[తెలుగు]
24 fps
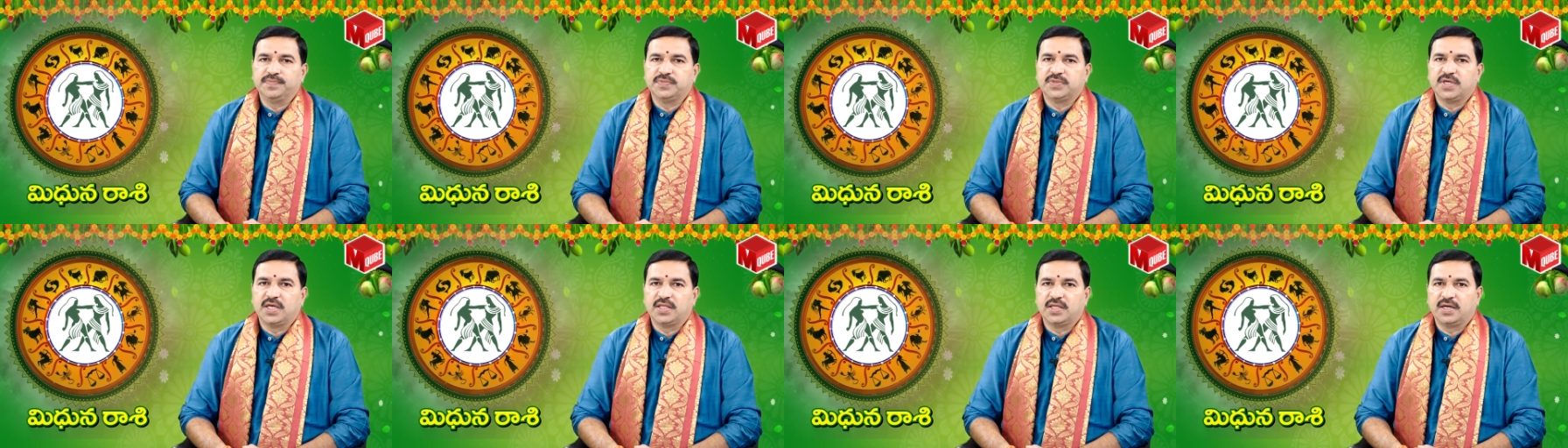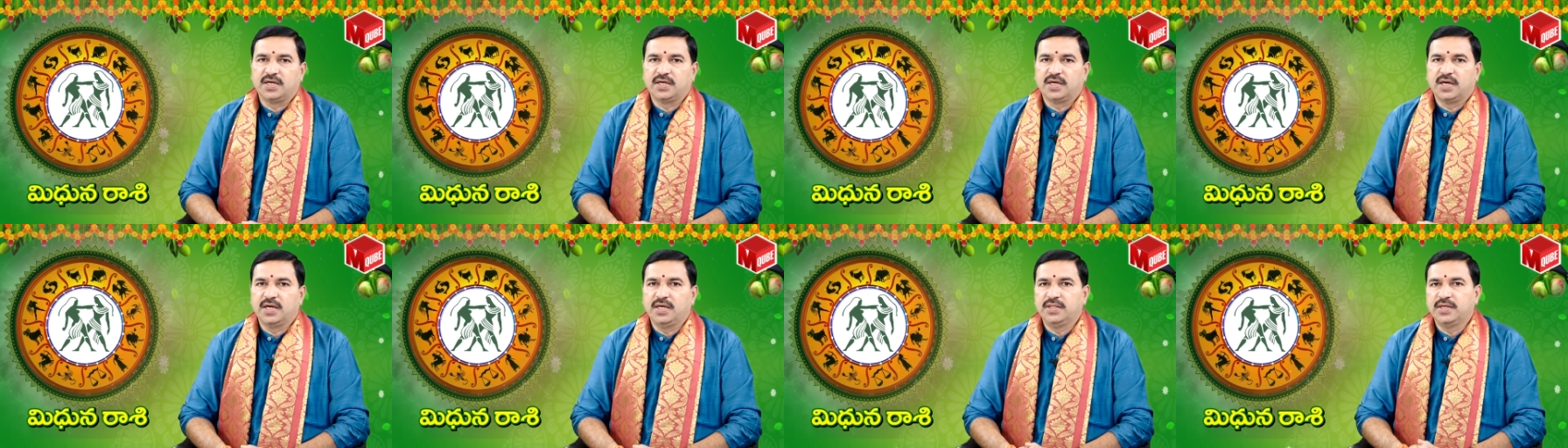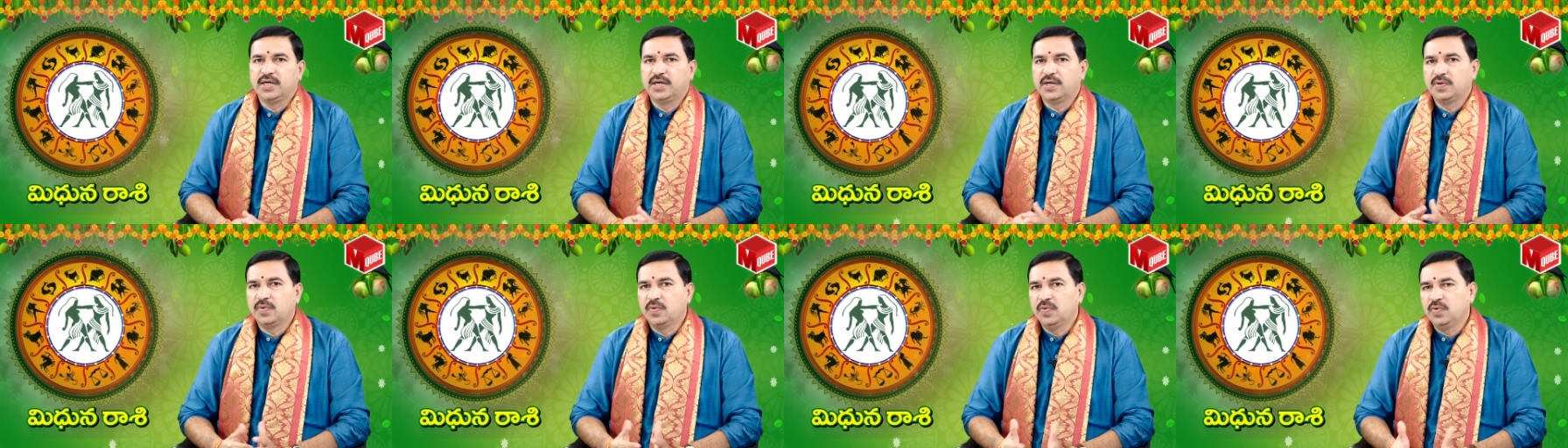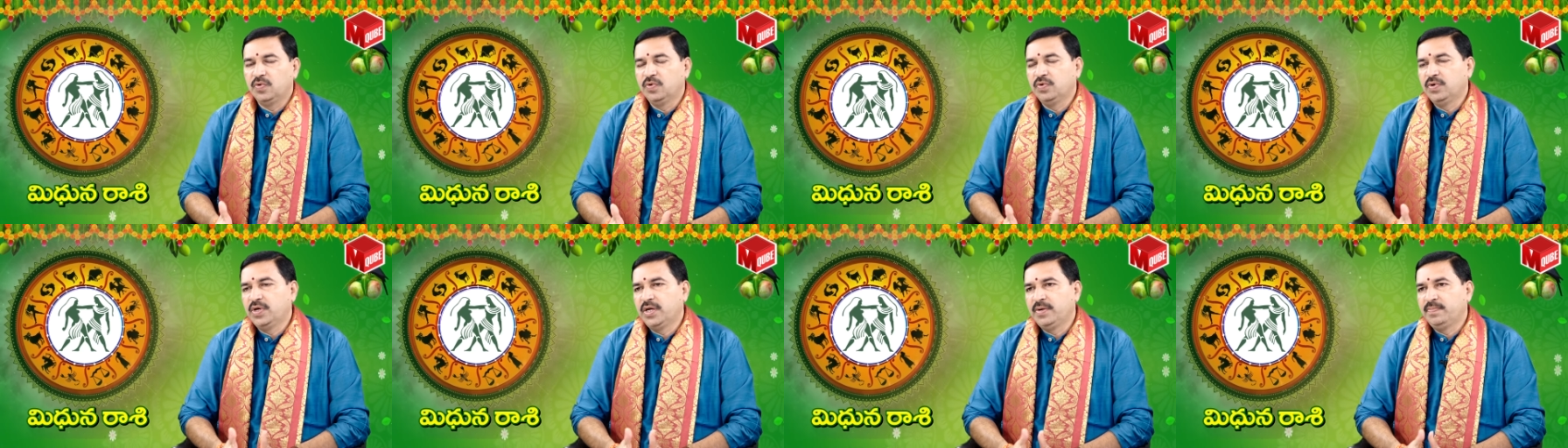సాధారణంగా ఎందుకంటే
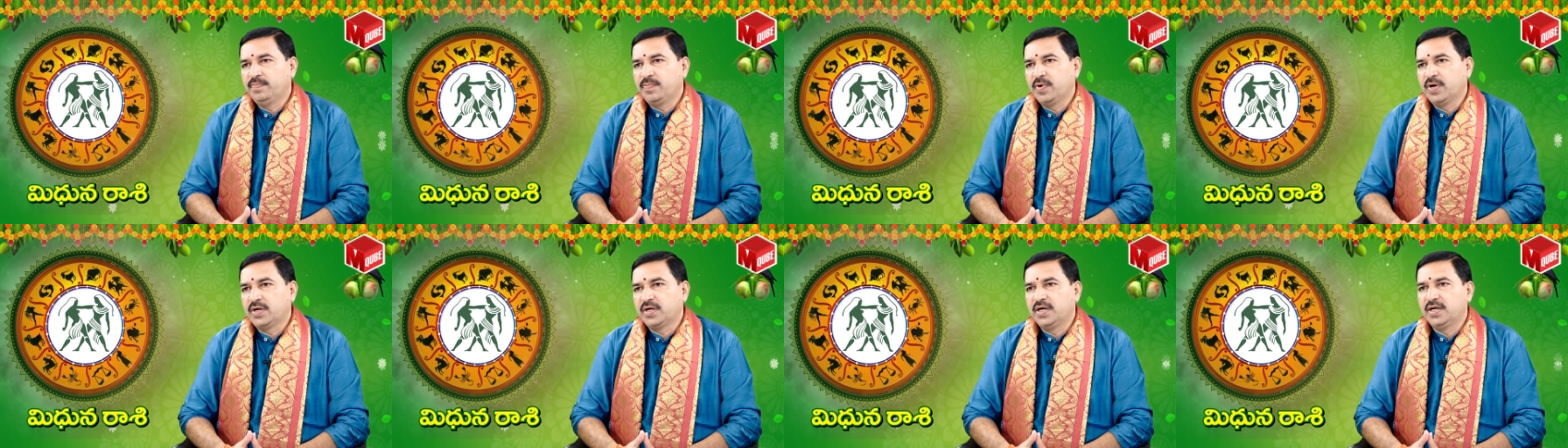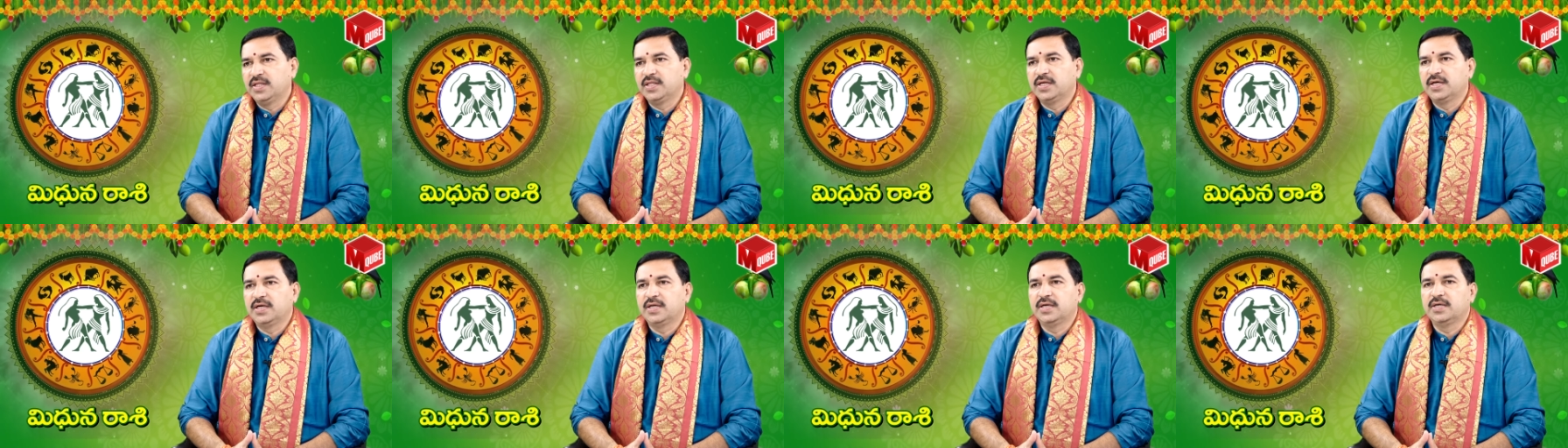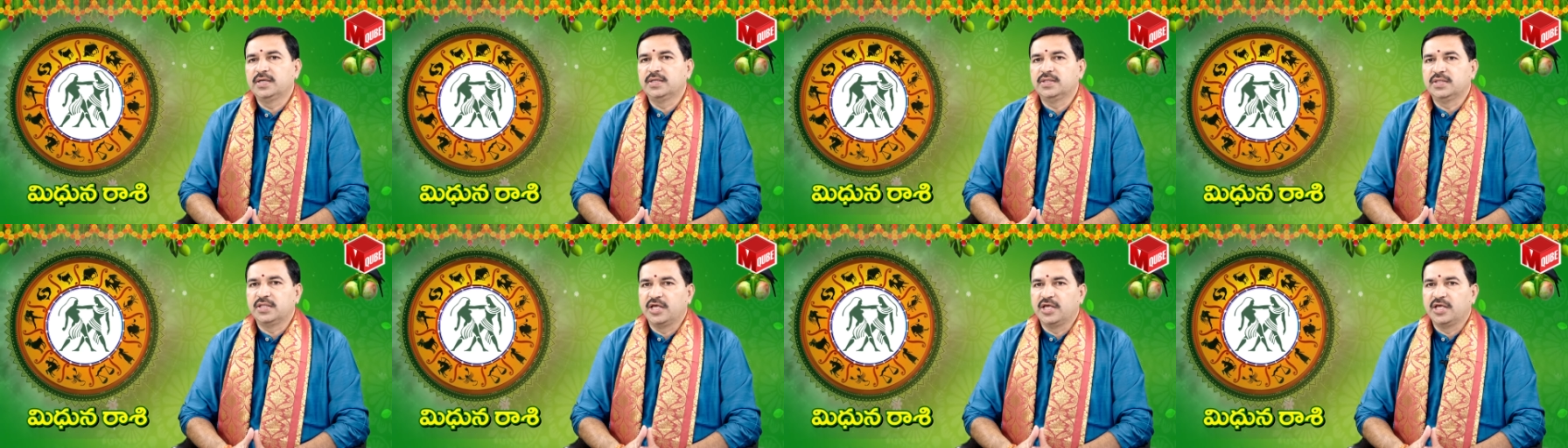గురువు ఇంపార్టెంట్ ఎందుకంటే